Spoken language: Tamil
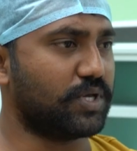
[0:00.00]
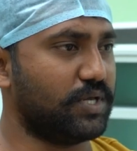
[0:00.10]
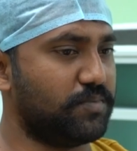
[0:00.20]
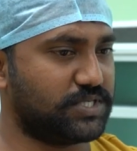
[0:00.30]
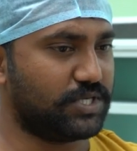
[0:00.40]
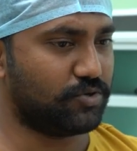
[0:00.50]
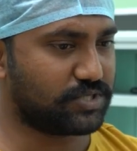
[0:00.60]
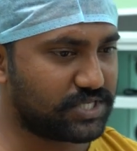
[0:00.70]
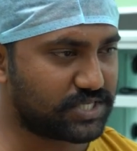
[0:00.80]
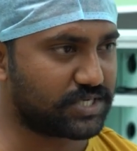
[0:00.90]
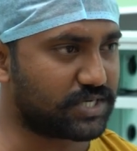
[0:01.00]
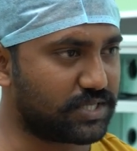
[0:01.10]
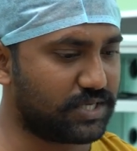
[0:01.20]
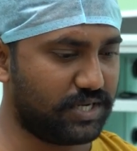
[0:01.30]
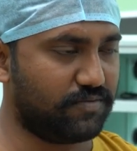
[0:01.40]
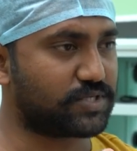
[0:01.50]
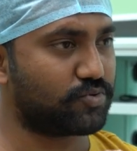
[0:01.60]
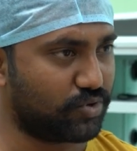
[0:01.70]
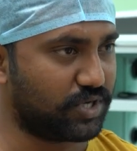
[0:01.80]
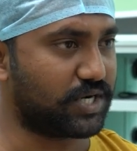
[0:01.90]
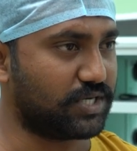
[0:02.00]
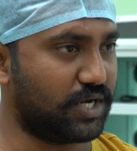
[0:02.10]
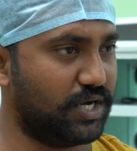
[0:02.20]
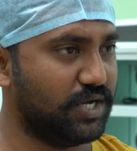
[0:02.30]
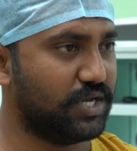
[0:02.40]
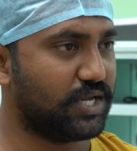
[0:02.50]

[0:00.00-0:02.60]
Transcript: ஓகே இப்போ சிரோசிஸ்ன்றது லிவர் சுருங்கிறது தான்